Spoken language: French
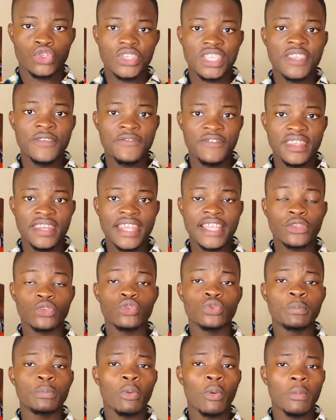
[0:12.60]
ce qui fit naître
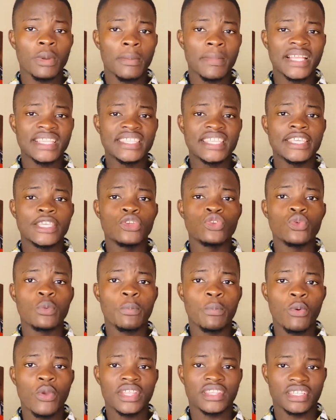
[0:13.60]
une problématique qui ne
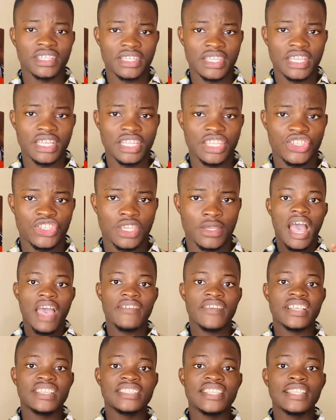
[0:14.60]
peut être négligée.
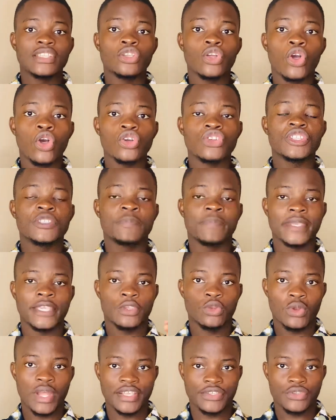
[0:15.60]
Avec cette grande
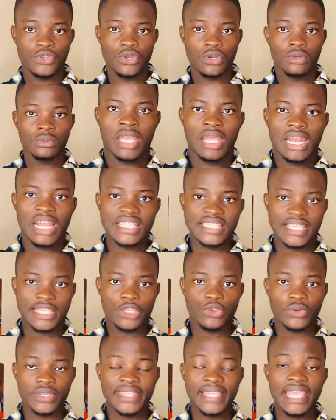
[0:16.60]
spéculation, la
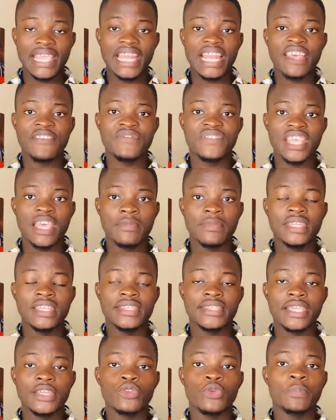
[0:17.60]
sécurité et la
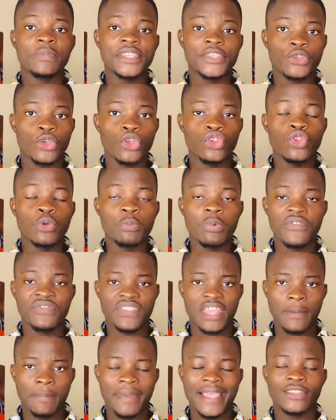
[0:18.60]
viabilité de Bitcoin ne
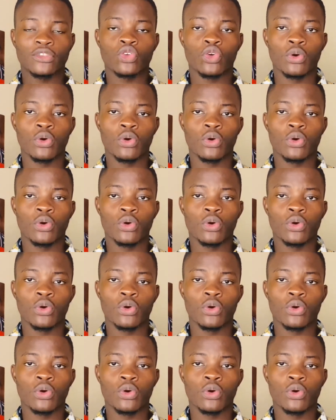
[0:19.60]
peuvent-elles pas être